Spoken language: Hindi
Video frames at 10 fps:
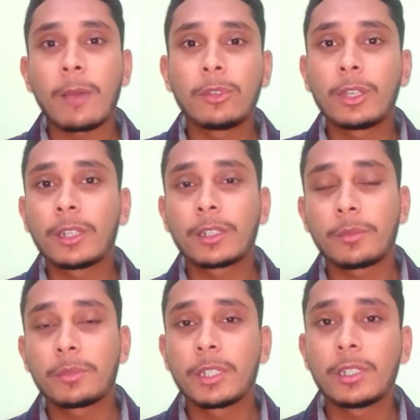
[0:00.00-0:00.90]
आप लोग
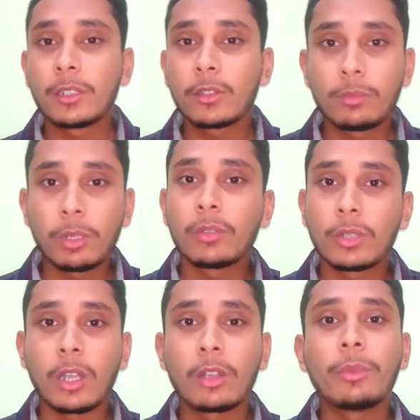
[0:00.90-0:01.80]
डिस्क्रिप्शन खुद ब खुद
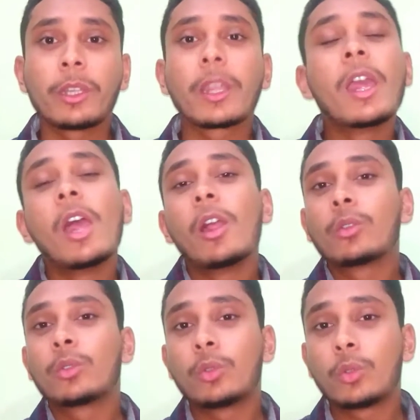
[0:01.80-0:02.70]
ऑटोमेटिक
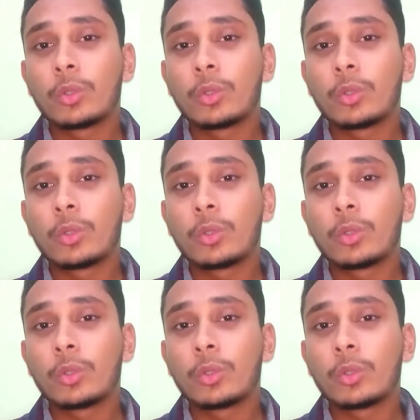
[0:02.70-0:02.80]
तो